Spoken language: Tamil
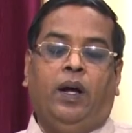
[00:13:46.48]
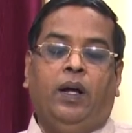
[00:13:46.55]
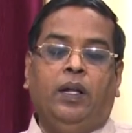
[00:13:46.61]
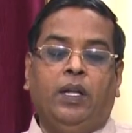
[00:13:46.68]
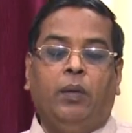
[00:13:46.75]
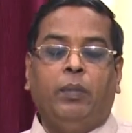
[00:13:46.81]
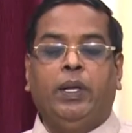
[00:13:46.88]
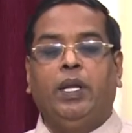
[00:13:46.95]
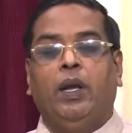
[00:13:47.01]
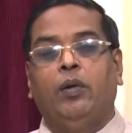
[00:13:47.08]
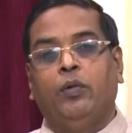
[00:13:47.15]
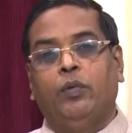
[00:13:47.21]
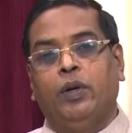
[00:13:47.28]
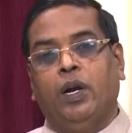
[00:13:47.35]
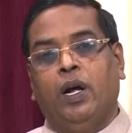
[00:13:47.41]
ஆதாமை
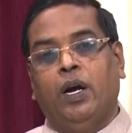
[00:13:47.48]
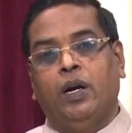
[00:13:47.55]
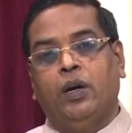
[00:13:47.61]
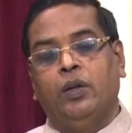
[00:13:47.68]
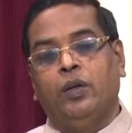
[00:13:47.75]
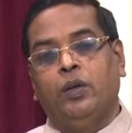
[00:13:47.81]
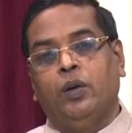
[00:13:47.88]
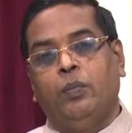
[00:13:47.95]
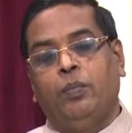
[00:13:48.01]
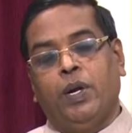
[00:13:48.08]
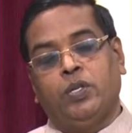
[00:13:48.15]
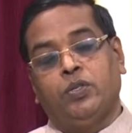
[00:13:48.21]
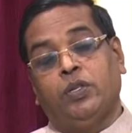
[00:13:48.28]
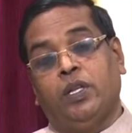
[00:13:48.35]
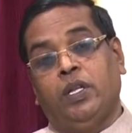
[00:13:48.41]
தேவன் உண்டாக்குனதுக்கும்
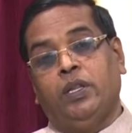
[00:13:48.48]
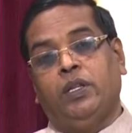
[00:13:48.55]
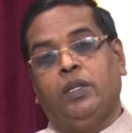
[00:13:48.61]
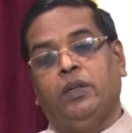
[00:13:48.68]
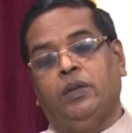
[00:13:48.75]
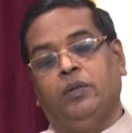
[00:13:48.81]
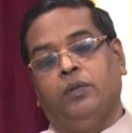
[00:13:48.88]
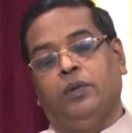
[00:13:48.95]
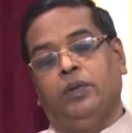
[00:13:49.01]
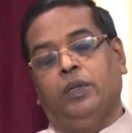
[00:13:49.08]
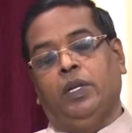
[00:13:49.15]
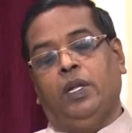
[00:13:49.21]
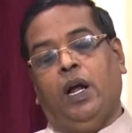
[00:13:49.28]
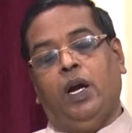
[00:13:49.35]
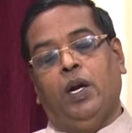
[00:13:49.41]
பரிசுத்தம்
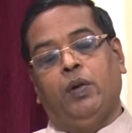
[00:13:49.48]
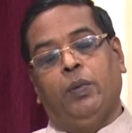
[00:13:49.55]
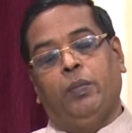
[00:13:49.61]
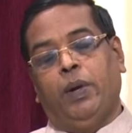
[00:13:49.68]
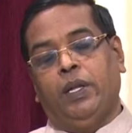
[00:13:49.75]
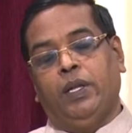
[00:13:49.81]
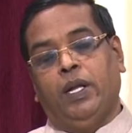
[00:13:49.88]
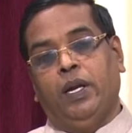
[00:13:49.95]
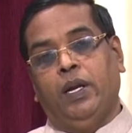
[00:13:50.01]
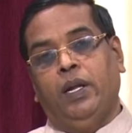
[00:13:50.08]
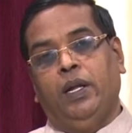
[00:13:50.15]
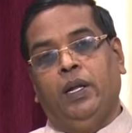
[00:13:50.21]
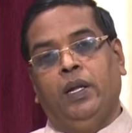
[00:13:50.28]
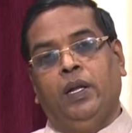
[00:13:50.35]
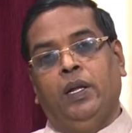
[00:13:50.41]
ஆண்டவர் பார்த்தார்
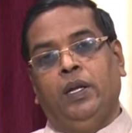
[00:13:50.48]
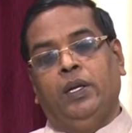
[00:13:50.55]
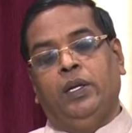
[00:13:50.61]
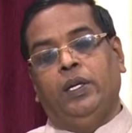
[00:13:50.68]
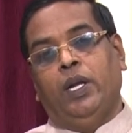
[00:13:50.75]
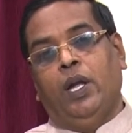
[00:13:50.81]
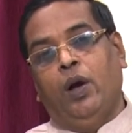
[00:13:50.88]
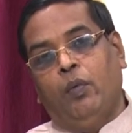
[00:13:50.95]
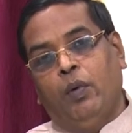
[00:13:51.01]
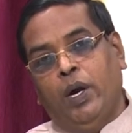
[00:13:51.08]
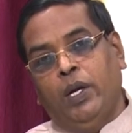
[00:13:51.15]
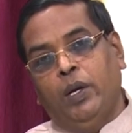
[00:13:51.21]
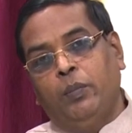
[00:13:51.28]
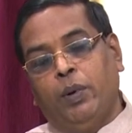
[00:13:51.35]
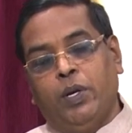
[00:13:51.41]

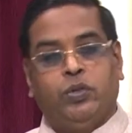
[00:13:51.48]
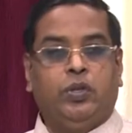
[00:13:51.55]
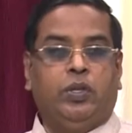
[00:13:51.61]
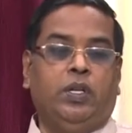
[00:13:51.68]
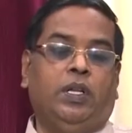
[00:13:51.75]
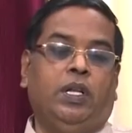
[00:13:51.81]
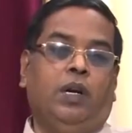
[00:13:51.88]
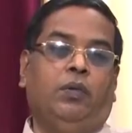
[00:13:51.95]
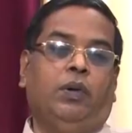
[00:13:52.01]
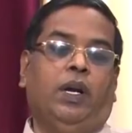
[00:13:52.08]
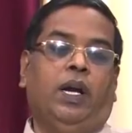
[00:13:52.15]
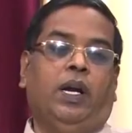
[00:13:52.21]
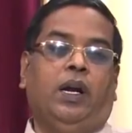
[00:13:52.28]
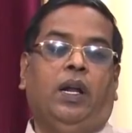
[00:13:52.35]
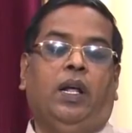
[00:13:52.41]
ஏவாலையும் பரிசுத்தத்தில்
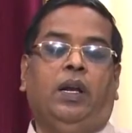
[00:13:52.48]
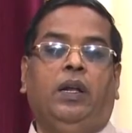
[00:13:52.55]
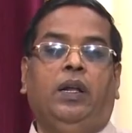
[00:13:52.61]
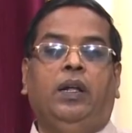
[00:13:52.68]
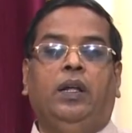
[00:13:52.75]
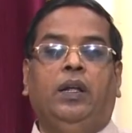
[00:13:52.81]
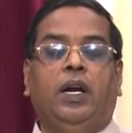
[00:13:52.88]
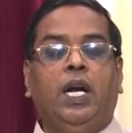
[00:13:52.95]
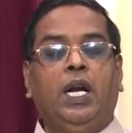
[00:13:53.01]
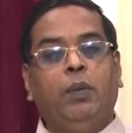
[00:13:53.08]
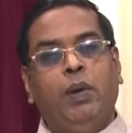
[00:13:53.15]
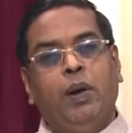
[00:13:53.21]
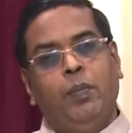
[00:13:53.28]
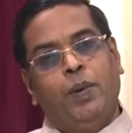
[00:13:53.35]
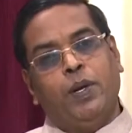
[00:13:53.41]
உண்டாக்கினார் ரெண்டு
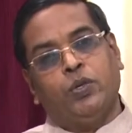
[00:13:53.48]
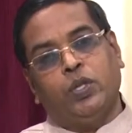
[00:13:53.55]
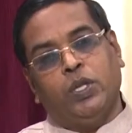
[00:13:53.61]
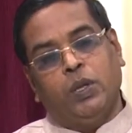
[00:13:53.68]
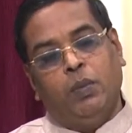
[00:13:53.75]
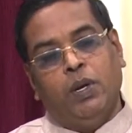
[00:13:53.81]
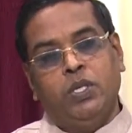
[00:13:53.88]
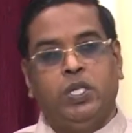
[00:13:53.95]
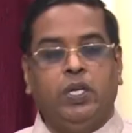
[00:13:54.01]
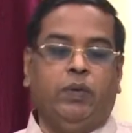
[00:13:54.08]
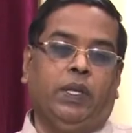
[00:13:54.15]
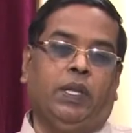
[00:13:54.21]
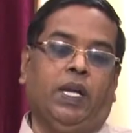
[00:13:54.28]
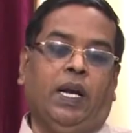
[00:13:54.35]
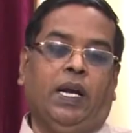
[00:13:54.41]
பேரும் பரிசுத்தமாக
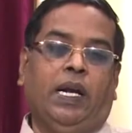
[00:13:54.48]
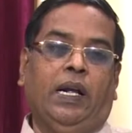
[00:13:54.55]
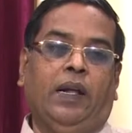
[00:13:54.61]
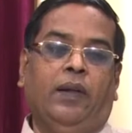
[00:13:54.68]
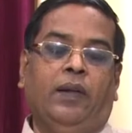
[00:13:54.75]
ஜீவித்தாங்க